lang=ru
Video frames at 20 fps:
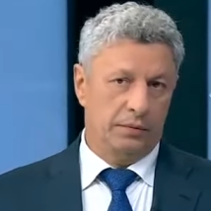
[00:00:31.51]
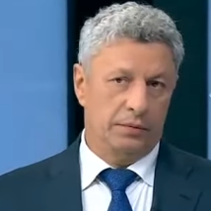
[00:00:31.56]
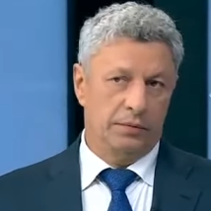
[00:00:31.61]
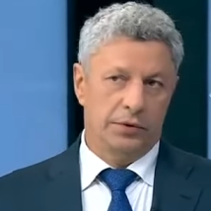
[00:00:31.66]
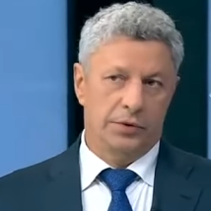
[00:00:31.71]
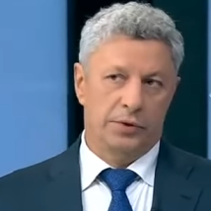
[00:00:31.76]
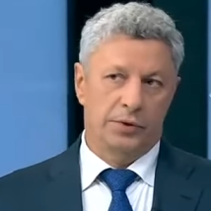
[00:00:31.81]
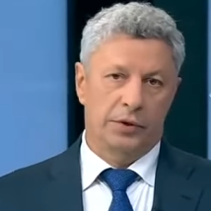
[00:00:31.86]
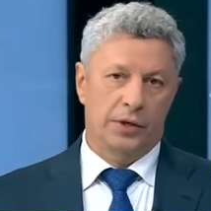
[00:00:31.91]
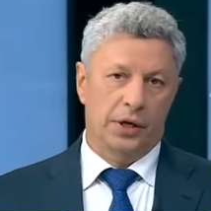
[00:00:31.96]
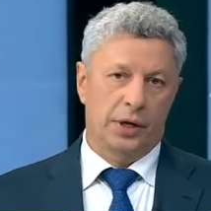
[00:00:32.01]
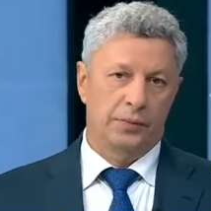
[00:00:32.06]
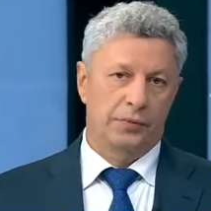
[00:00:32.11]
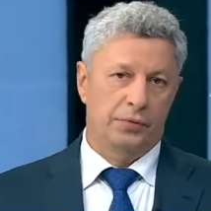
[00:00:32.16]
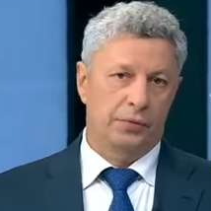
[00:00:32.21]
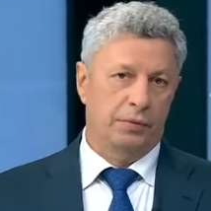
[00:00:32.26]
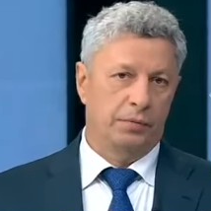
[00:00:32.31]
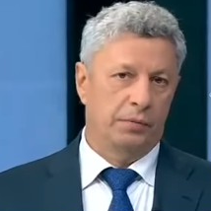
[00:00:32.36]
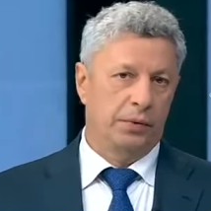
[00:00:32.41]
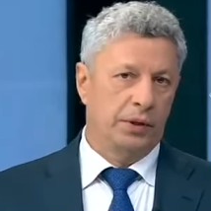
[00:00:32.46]
Мы считаем,
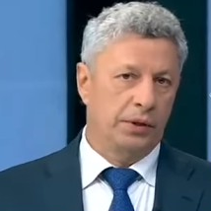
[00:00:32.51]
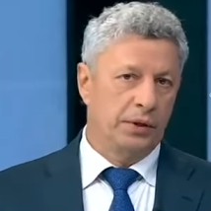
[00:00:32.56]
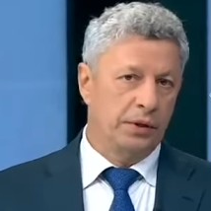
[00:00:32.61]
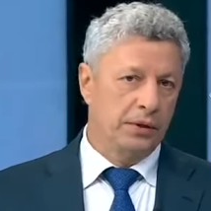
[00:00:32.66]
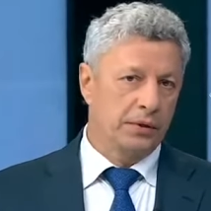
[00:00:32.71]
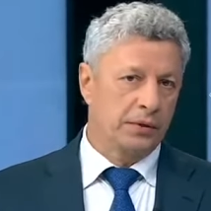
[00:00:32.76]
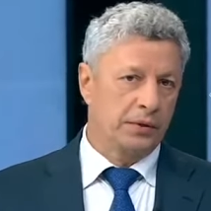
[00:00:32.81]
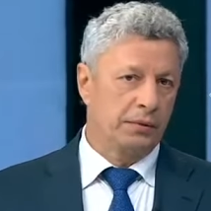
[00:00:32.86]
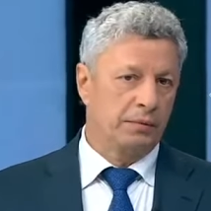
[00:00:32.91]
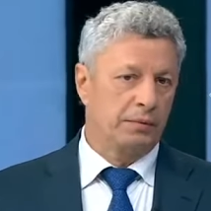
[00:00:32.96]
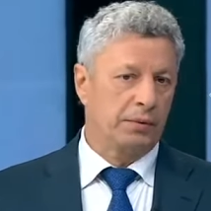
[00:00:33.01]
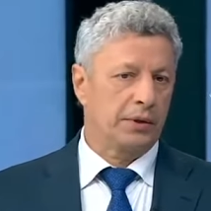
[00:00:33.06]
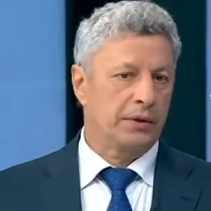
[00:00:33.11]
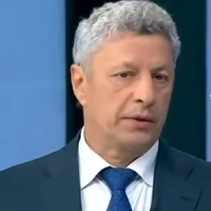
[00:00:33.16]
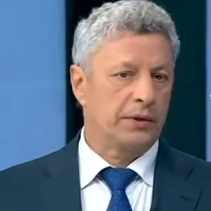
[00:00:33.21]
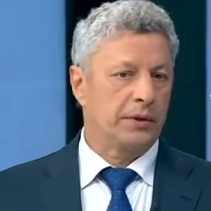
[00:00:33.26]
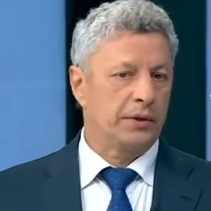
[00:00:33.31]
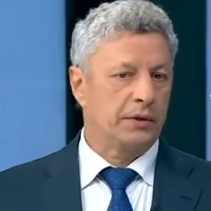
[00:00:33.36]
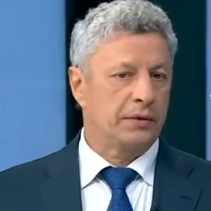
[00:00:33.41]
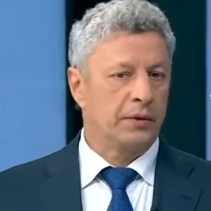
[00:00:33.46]
что политический
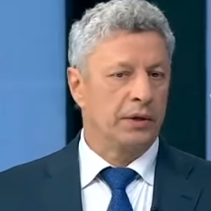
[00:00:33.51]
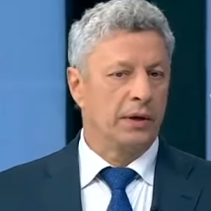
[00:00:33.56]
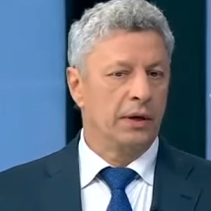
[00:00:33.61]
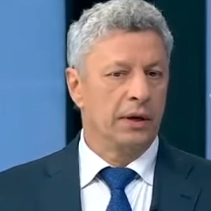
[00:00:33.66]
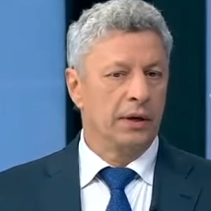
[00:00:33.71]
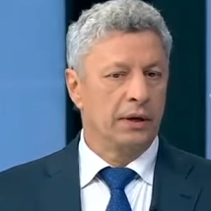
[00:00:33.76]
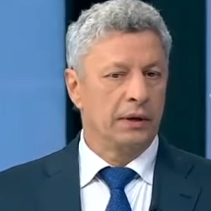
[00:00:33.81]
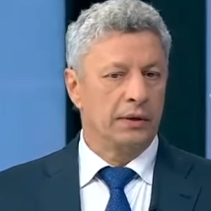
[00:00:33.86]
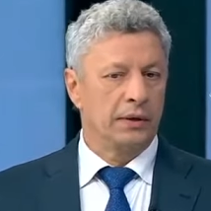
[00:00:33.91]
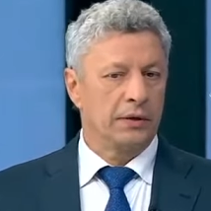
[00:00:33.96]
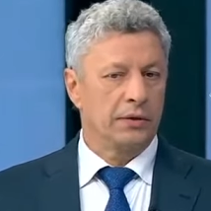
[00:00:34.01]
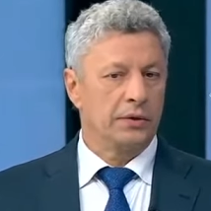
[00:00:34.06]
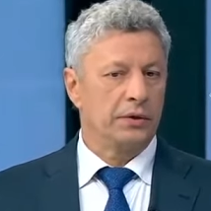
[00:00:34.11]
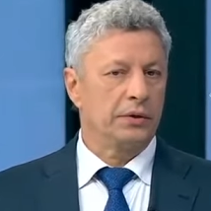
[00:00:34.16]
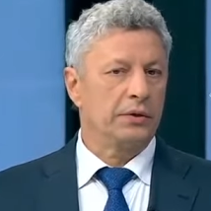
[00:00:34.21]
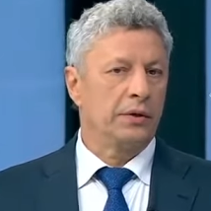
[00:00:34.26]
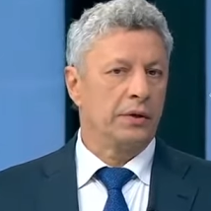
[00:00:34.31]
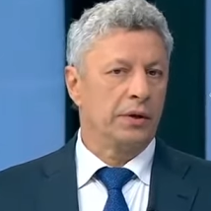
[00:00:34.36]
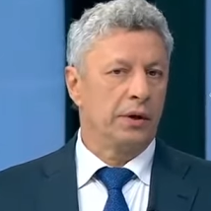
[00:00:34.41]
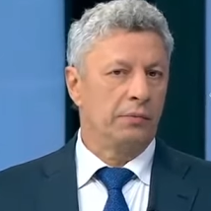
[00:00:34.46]
процесс
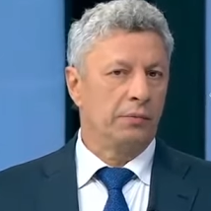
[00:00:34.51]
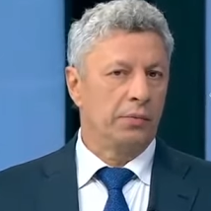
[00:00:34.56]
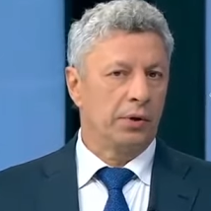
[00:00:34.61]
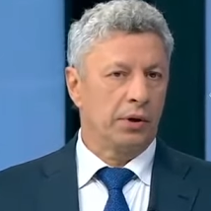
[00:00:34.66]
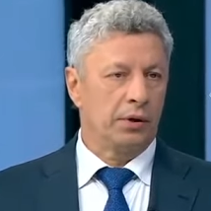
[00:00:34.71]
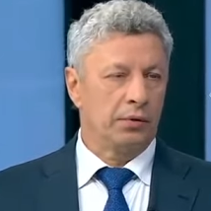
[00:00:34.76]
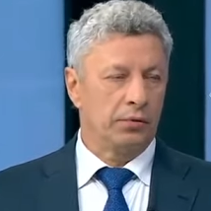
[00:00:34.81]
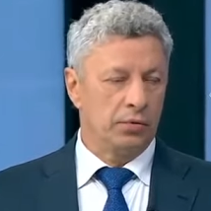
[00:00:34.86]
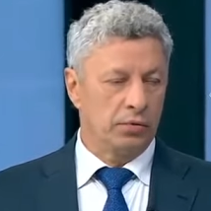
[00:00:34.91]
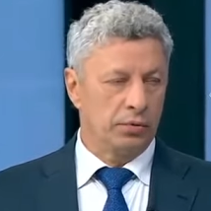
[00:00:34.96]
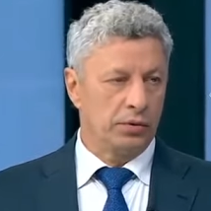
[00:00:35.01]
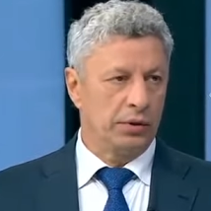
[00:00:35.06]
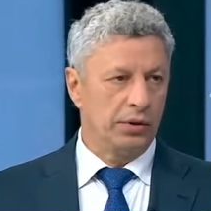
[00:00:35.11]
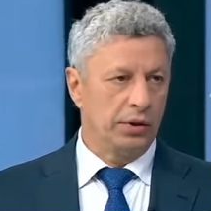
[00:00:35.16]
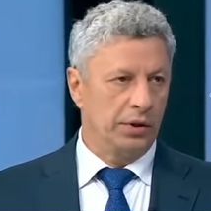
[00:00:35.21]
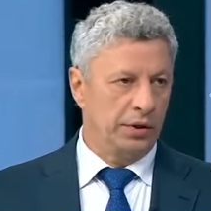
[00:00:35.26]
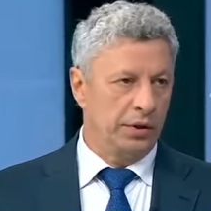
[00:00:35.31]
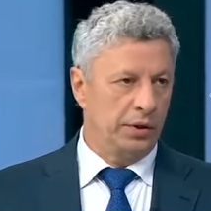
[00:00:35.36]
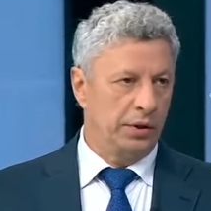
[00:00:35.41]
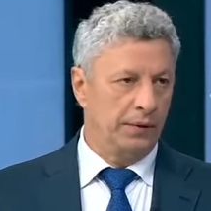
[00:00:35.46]
достижения мира должен
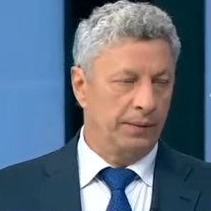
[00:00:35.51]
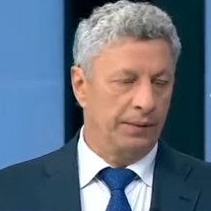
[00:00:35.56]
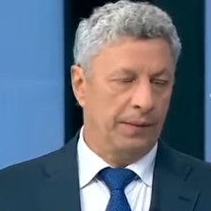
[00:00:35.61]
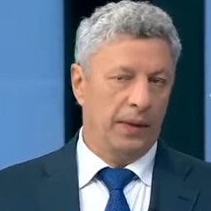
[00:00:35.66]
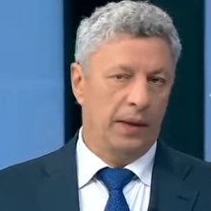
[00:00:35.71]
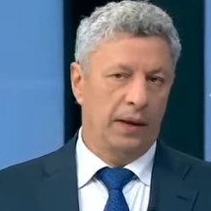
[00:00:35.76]
идти.